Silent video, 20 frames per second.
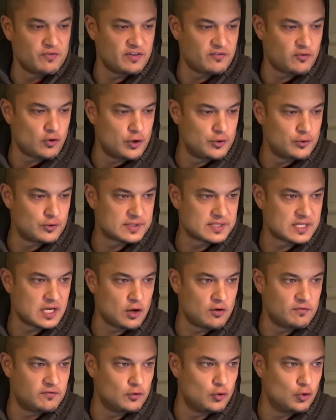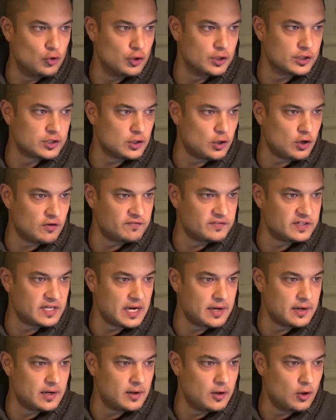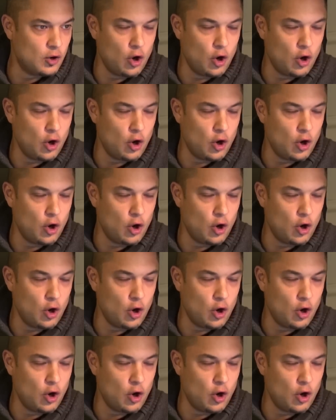Wir freuen uns drauf und hoffen dann,